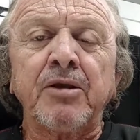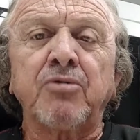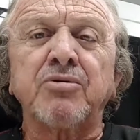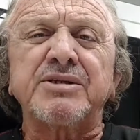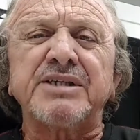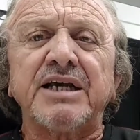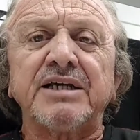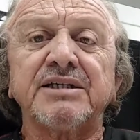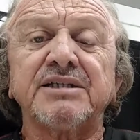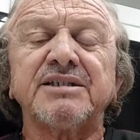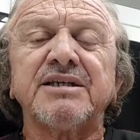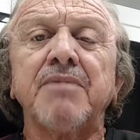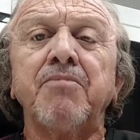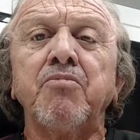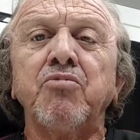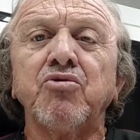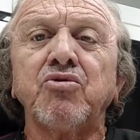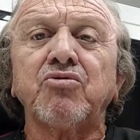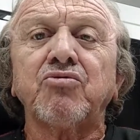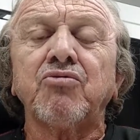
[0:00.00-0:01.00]
consegue ser
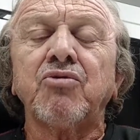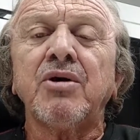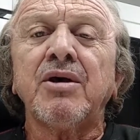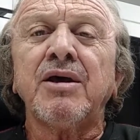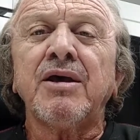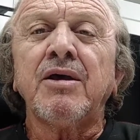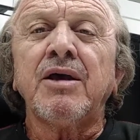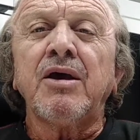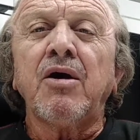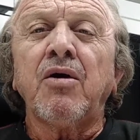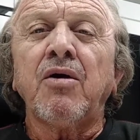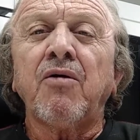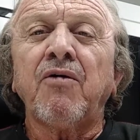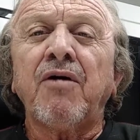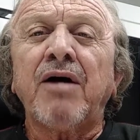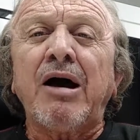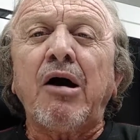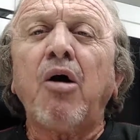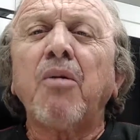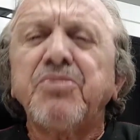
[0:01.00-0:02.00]
muito
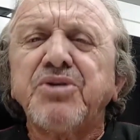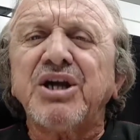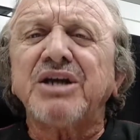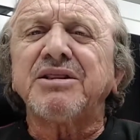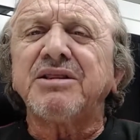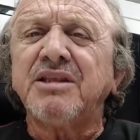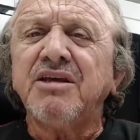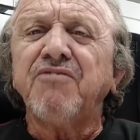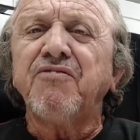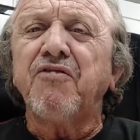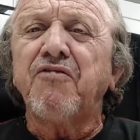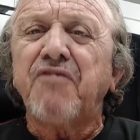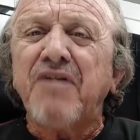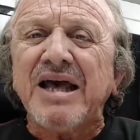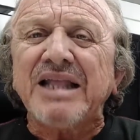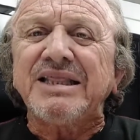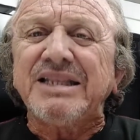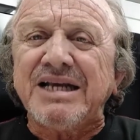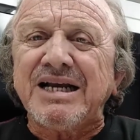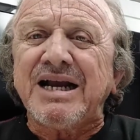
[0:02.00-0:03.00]
objetivo,
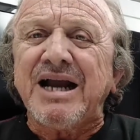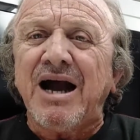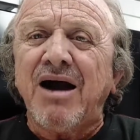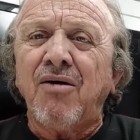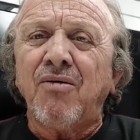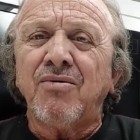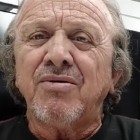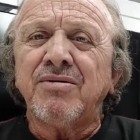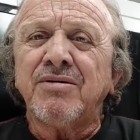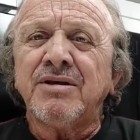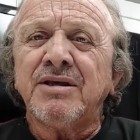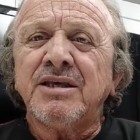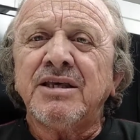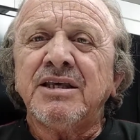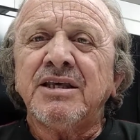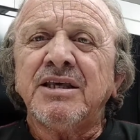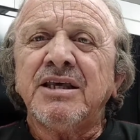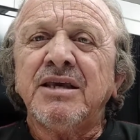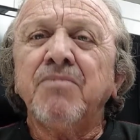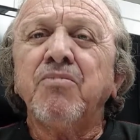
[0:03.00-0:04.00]
vertical
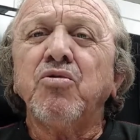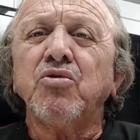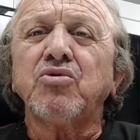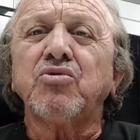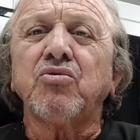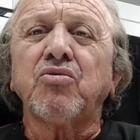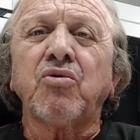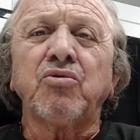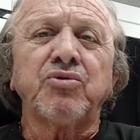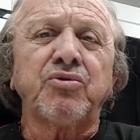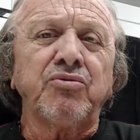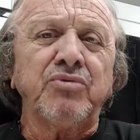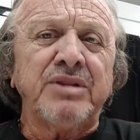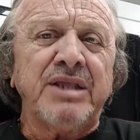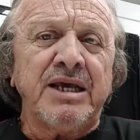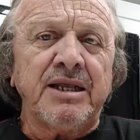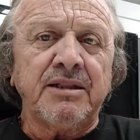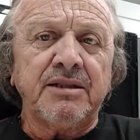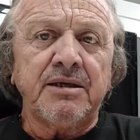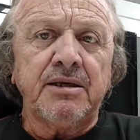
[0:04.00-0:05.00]
e muito
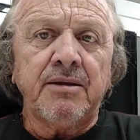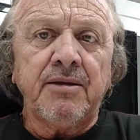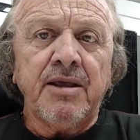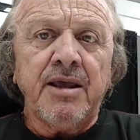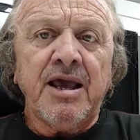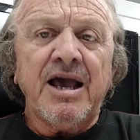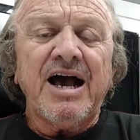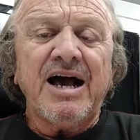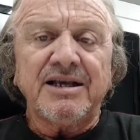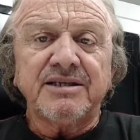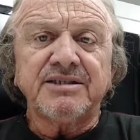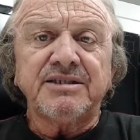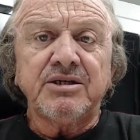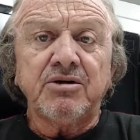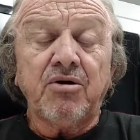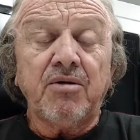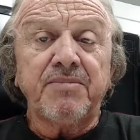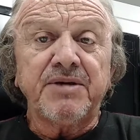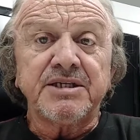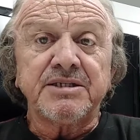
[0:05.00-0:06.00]
contundente. Assim
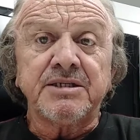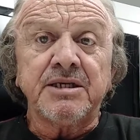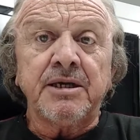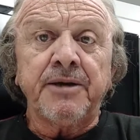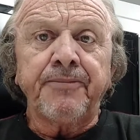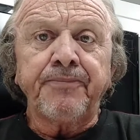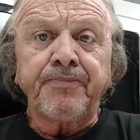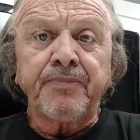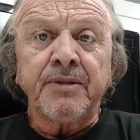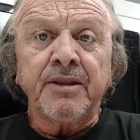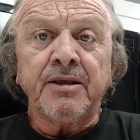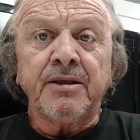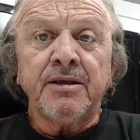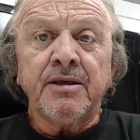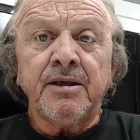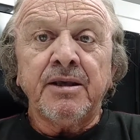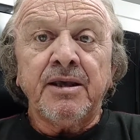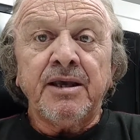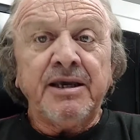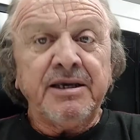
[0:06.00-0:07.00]
é o ABC.
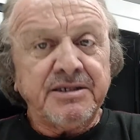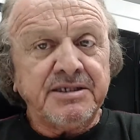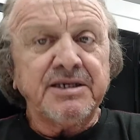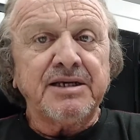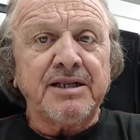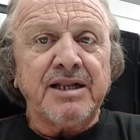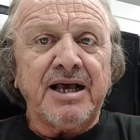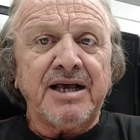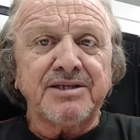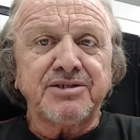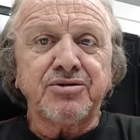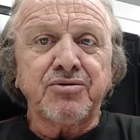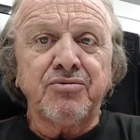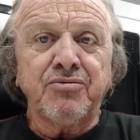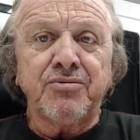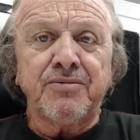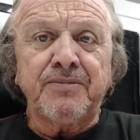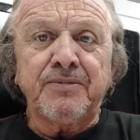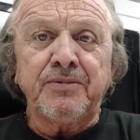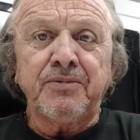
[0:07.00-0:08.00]
Esse
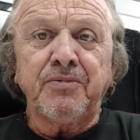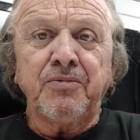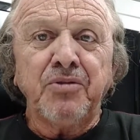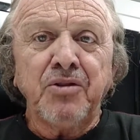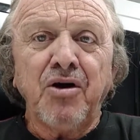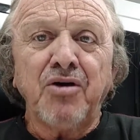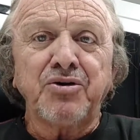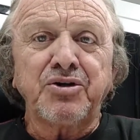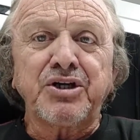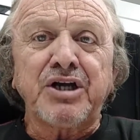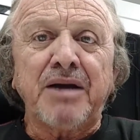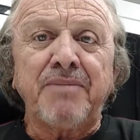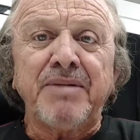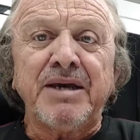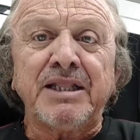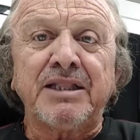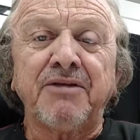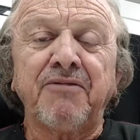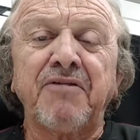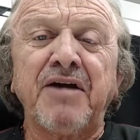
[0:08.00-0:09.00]
clássico
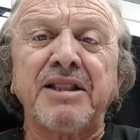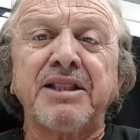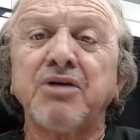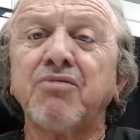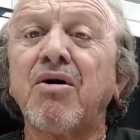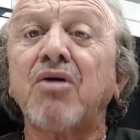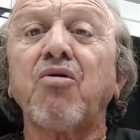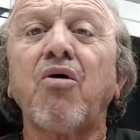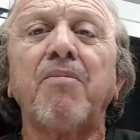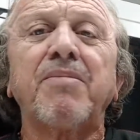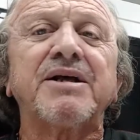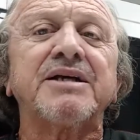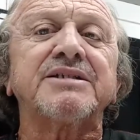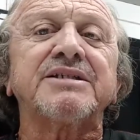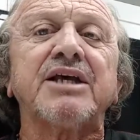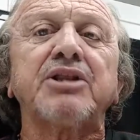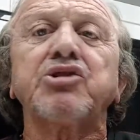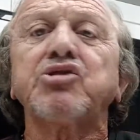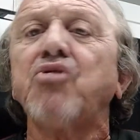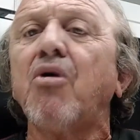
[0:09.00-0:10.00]
logicamente, vai ter uma
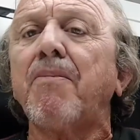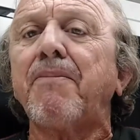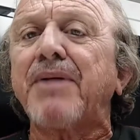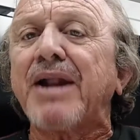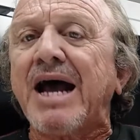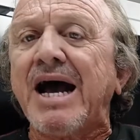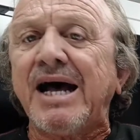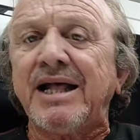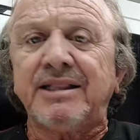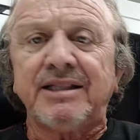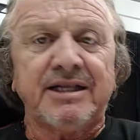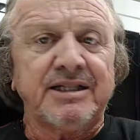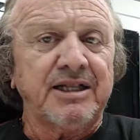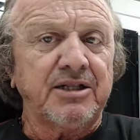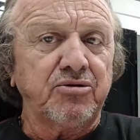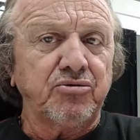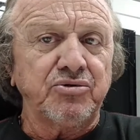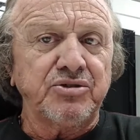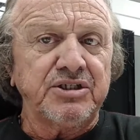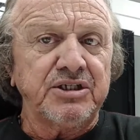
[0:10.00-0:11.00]
cobrança dobrada da
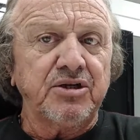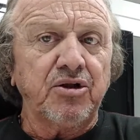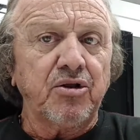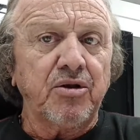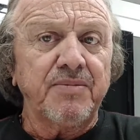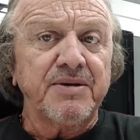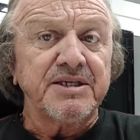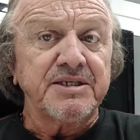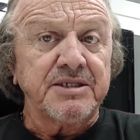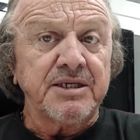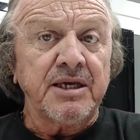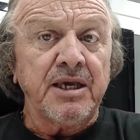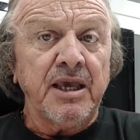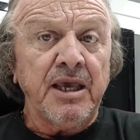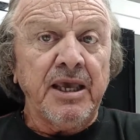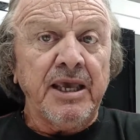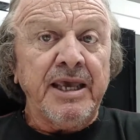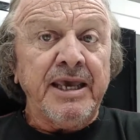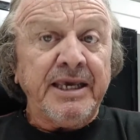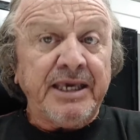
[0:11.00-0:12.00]
torcida do ABC,
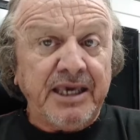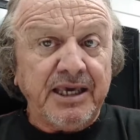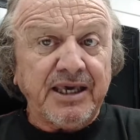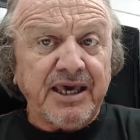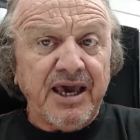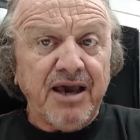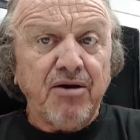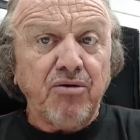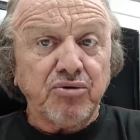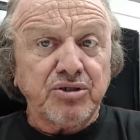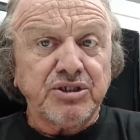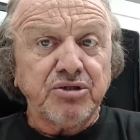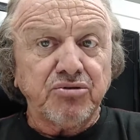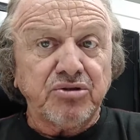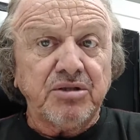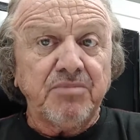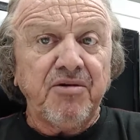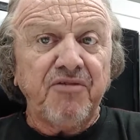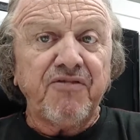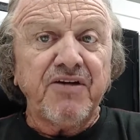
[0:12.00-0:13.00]
que quer o seu
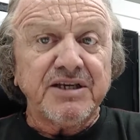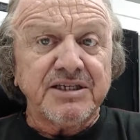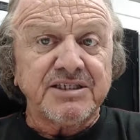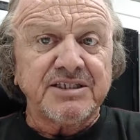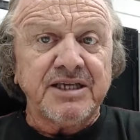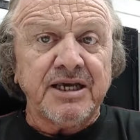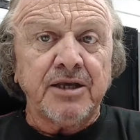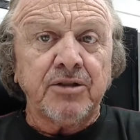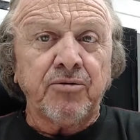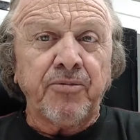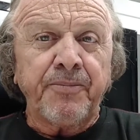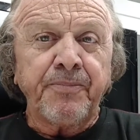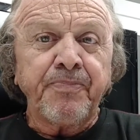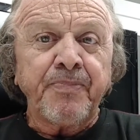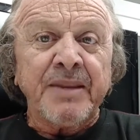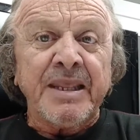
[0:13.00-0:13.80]
time vencendo,